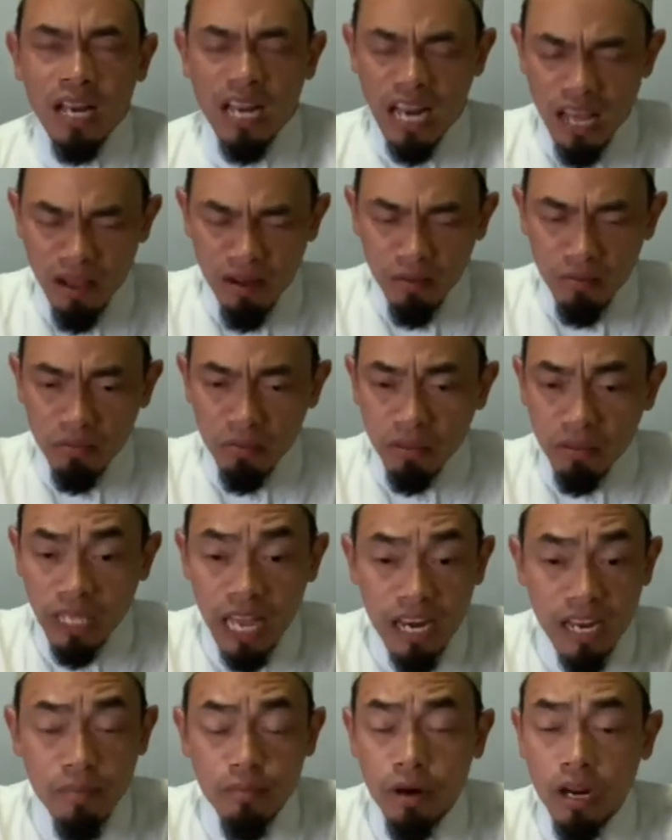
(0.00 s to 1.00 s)
และ
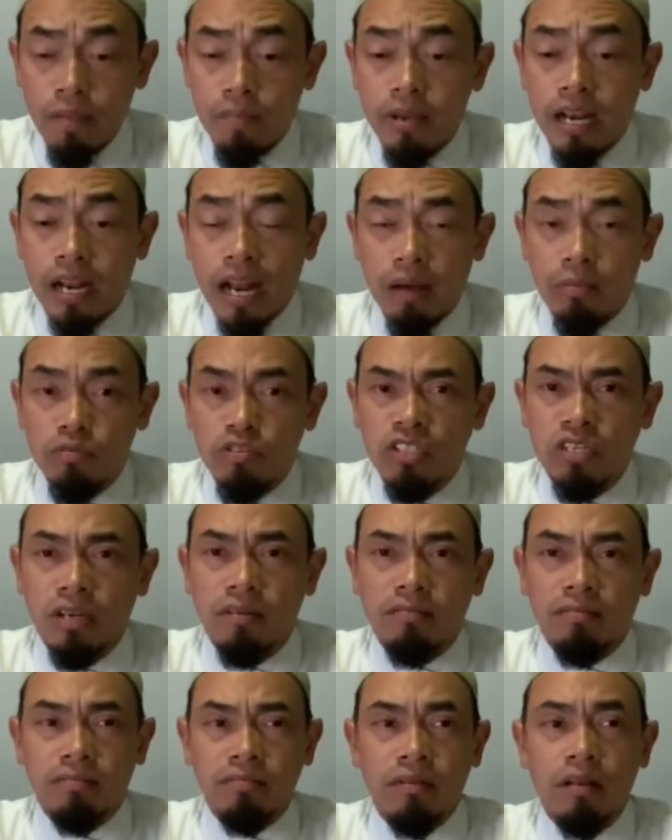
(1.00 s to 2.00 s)
ท่านอิบราฮิมบินอาดัมจึง
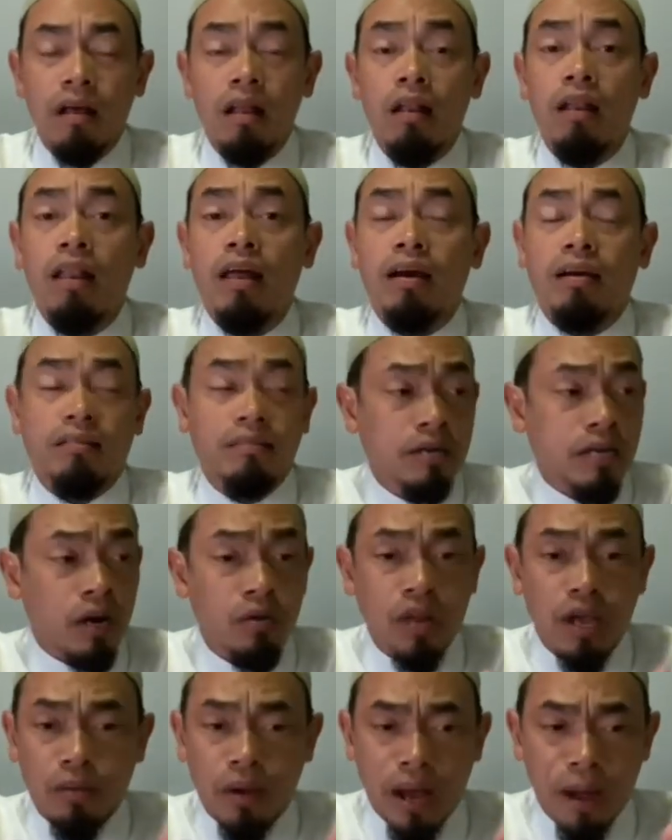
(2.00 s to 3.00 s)
เลิกเขา
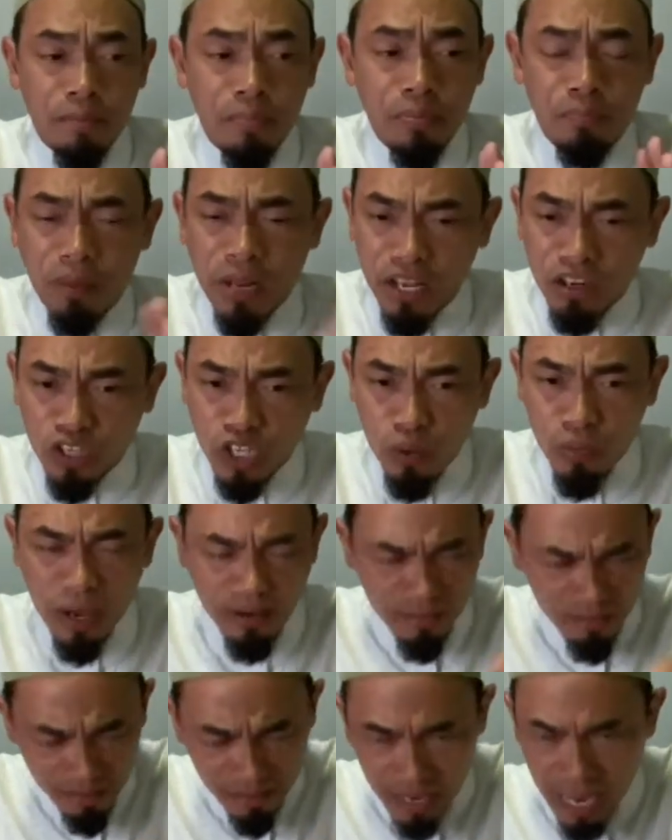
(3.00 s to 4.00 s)
เรียกว่าเปลี่ยนชีวิต
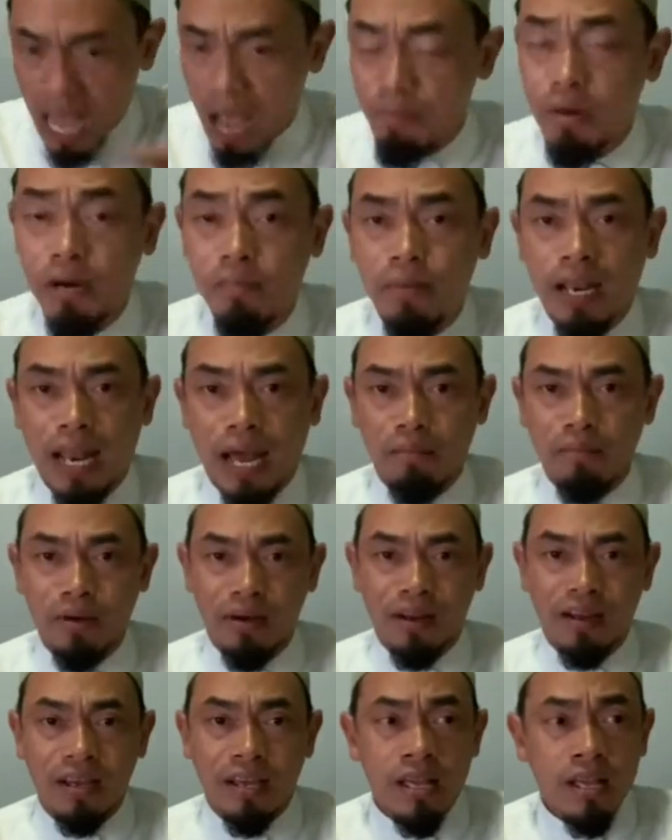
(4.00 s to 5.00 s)
หน้ามือเป็นหลังมื
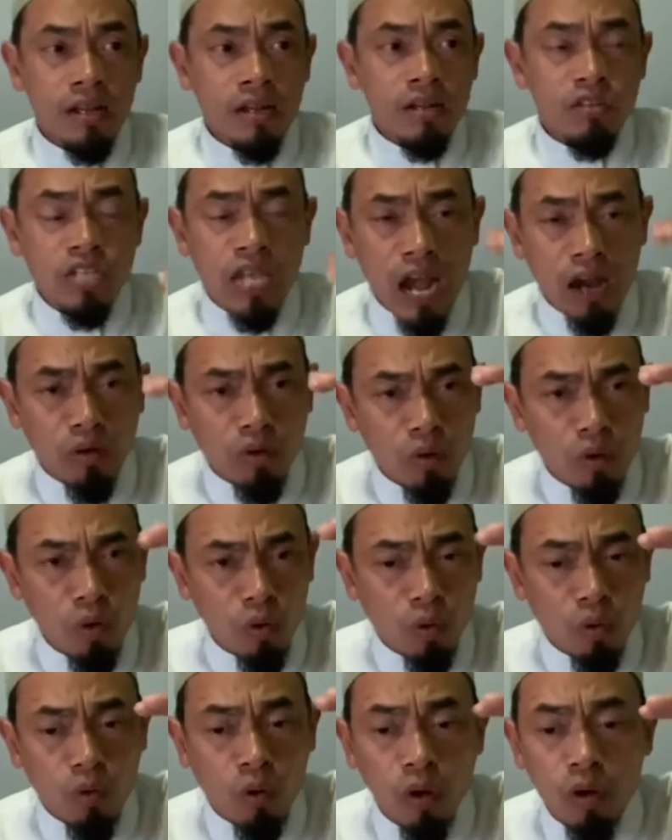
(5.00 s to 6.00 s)
อเลยจาก
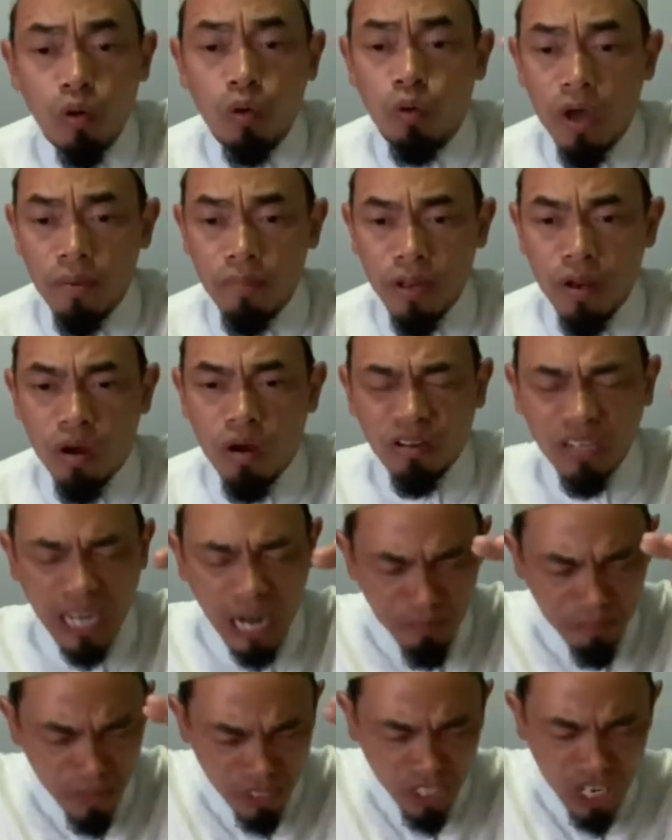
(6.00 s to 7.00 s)
ลูกคนรวยพี่น้องก
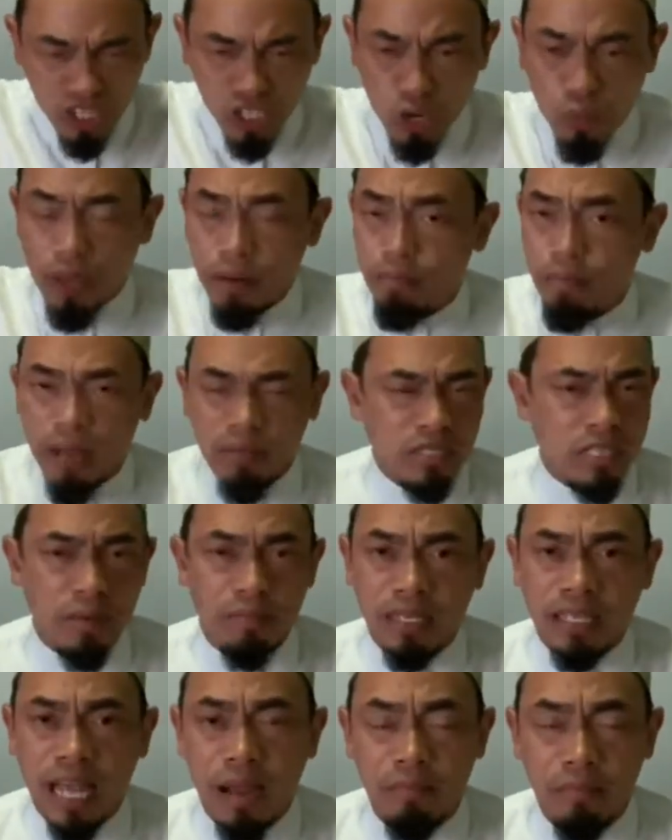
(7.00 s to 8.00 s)
ลับมาใช้ชีวิตแบบส
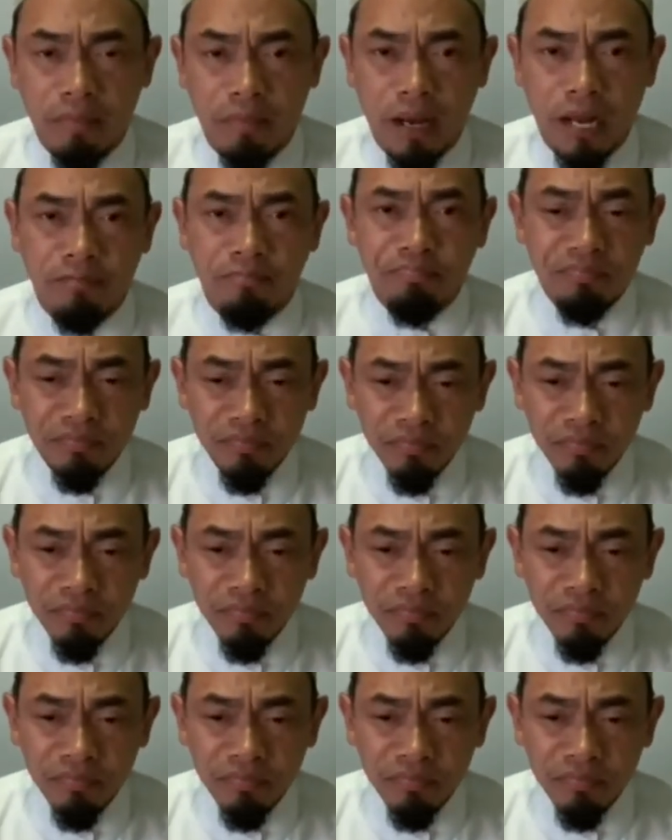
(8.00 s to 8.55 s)
มถะมาก